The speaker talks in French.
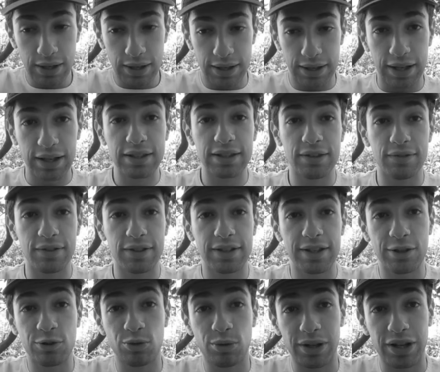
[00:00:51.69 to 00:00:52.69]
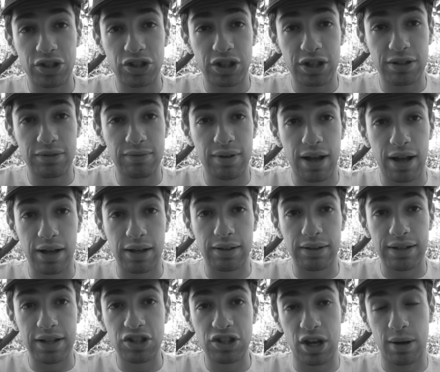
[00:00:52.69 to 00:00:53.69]
l'activité sur la chaîne a
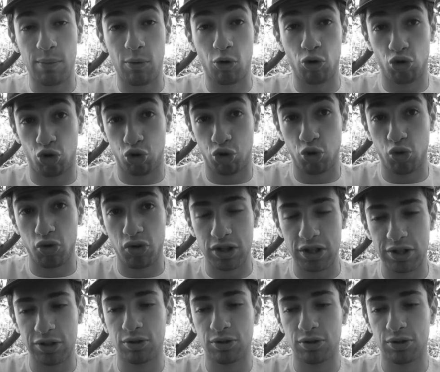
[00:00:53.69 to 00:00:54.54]
légèrement changé,